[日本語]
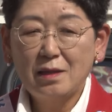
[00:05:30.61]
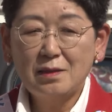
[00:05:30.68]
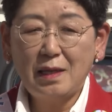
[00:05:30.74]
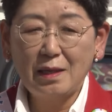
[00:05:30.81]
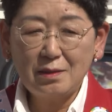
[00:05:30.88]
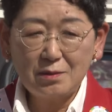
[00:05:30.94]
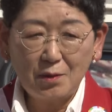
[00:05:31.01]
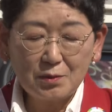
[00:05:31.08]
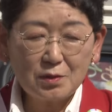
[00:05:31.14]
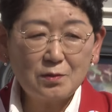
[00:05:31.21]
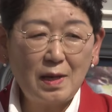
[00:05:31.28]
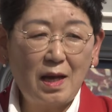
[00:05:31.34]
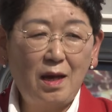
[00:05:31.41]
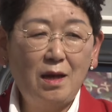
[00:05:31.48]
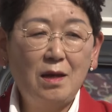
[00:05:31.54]
結局
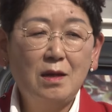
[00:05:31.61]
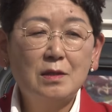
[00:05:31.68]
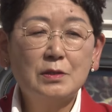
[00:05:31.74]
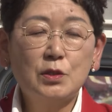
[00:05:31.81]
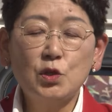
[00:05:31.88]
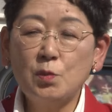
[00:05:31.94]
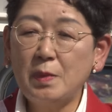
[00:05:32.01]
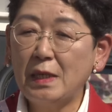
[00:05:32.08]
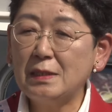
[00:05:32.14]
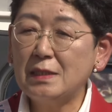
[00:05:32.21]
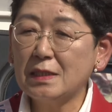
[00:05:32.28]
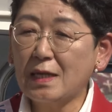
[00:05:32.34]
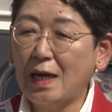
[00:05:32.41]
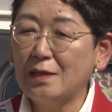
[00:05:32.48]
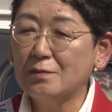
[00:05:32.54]
は睡眠
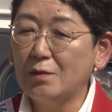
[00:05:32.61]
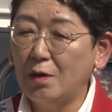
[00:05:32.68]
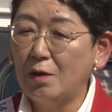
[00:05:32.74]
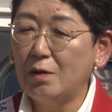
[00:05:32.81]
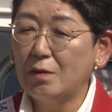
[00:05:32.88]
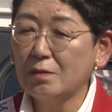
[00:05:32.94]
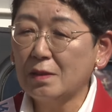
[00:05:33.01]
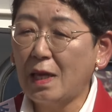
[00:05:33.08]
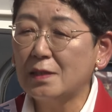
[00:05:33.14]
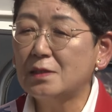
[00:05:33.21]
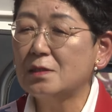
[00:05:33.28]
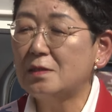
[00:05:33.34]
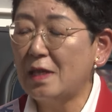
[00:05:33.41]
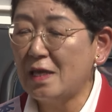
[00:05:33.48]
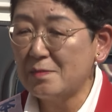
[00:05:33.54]
時間を
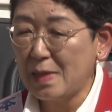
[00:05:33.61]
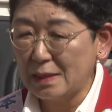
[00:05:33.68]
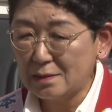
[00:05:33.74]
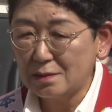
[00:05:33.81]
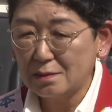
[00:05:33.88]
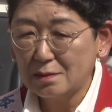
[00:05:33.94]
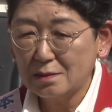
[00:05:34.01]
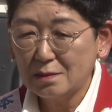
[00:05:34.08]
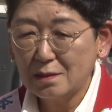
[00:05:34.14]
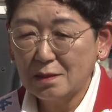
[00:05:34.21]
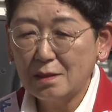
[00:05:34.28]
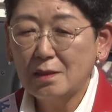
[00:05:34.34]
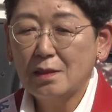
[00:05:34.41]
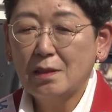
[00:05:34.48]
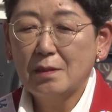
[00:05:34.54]
削っています。そう
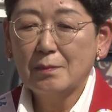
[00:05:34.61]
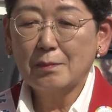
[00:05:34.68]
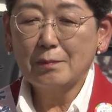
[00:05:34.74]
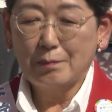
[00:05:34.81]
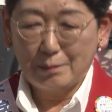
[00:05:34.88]
なんです。